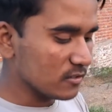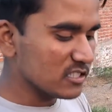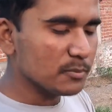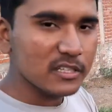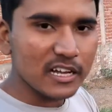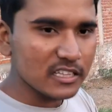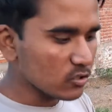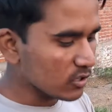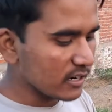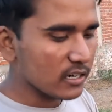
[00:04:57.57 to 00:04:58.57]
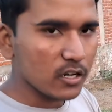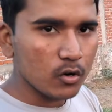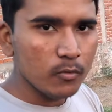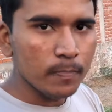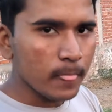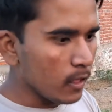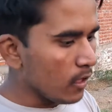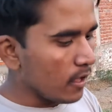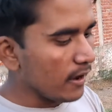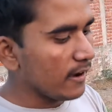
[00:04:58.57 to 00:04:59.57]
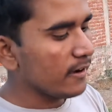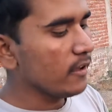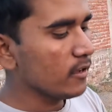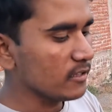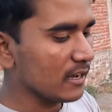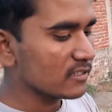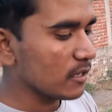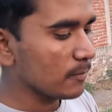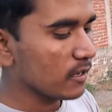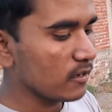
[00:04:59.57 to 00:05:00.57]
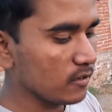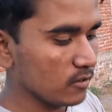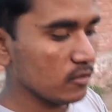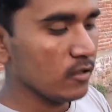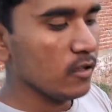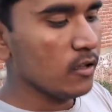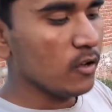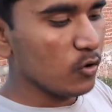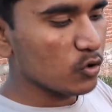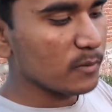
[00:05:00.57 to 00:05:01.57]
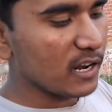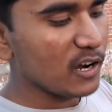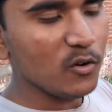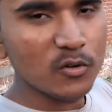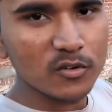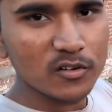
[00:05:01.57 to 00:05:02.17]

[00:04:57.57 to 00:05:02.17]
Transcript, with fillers: चिप्स ही आती है उसे कनेक्ट करो एंड यहाँ से अपना उसमें लगाओ